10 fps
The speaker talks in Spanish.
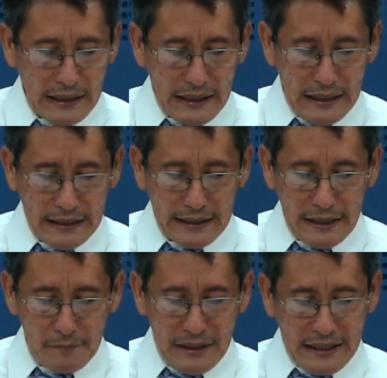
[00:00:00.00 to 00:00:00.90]
el que
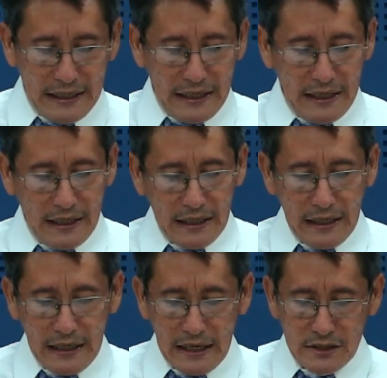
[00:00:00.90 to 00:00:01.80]
en mí cree,
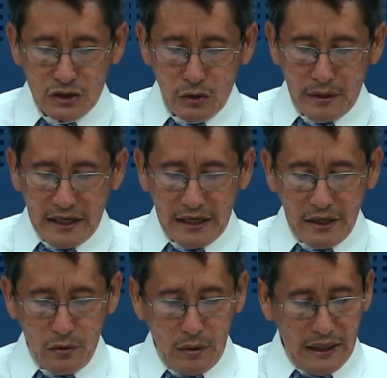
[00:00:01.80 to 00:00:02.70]
las obras que
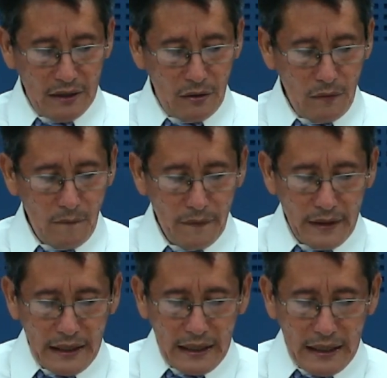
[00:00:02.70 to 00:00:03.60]
yo hago,
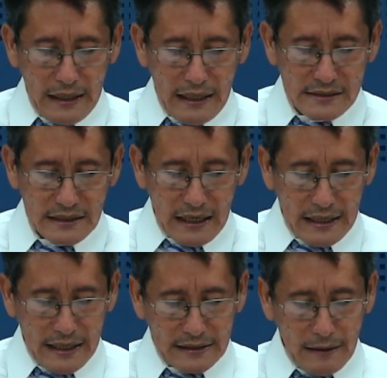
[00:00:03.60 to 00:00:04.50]
él las
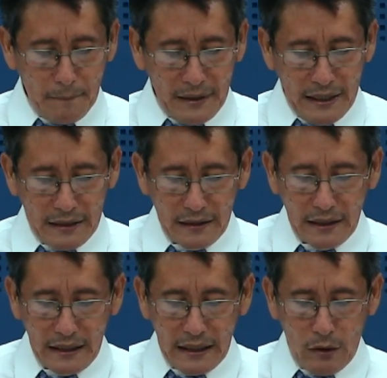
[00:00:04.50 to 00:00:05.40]
hará también
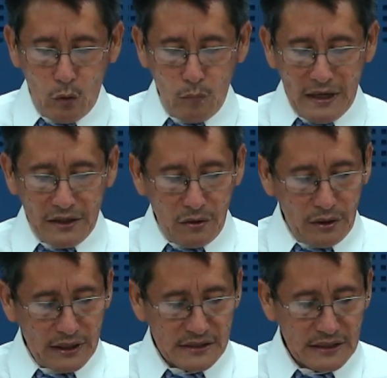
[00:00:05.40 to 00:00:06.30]
y aún
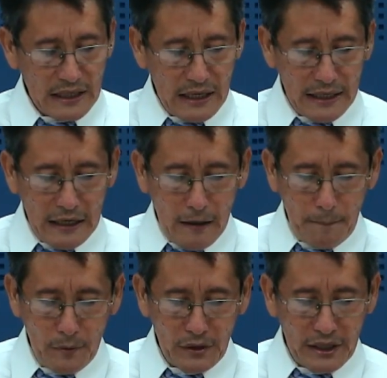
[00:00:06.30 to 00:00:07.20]
mayores hará
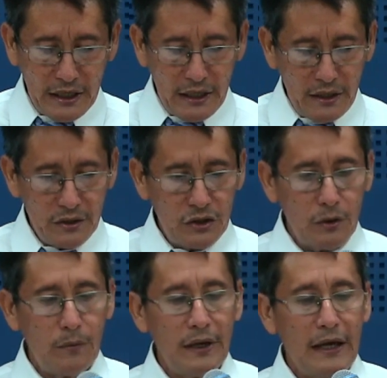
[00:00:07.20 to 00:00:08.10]
porque
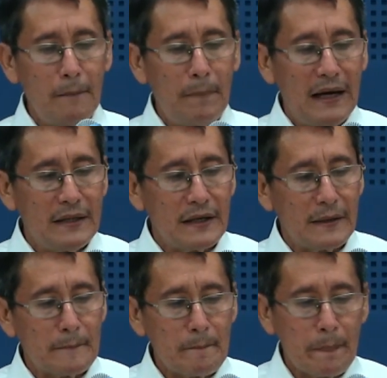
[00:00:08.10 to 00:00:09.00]
yo voy al Padre.
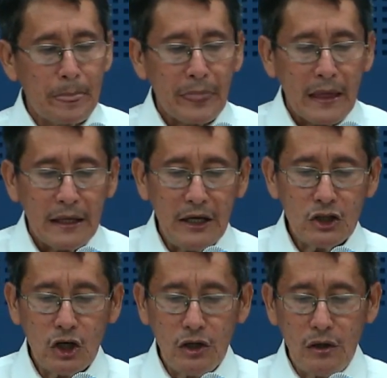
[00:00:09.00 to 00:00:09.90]
Y
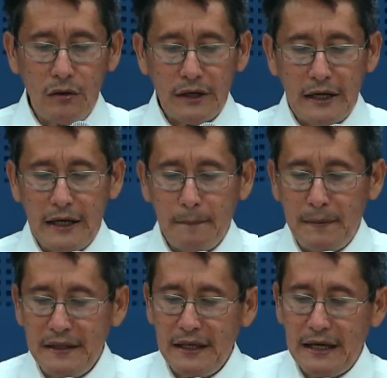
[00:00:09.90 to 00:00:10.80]
todo lo que
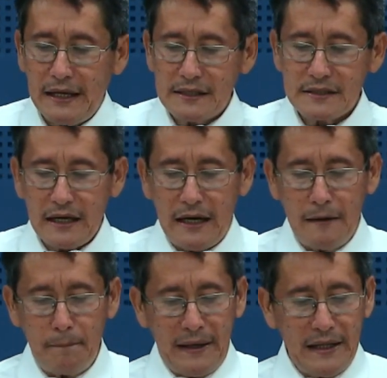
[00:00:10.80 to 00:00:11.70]
pidieres
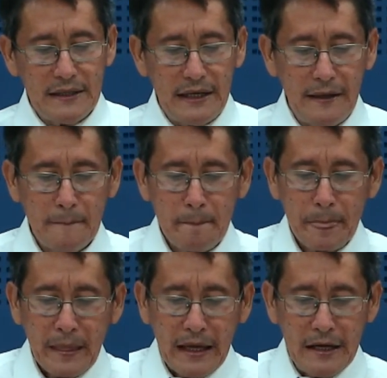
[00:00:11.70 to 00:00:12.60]
al Padre
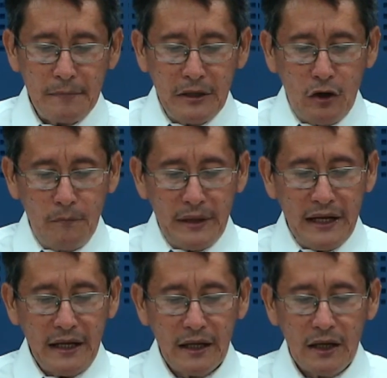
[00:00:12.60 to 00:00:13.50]
en mi
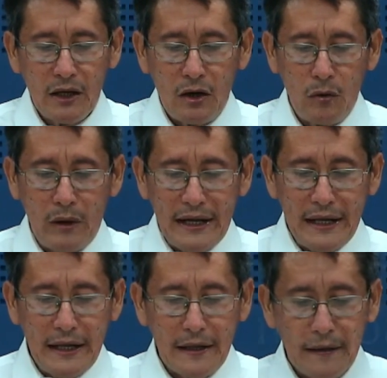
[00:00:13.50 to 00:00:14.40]
nombre, lo
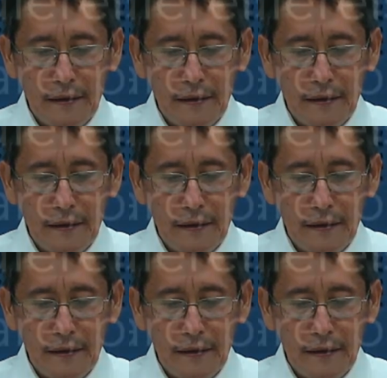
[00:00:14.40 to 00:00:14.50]
haré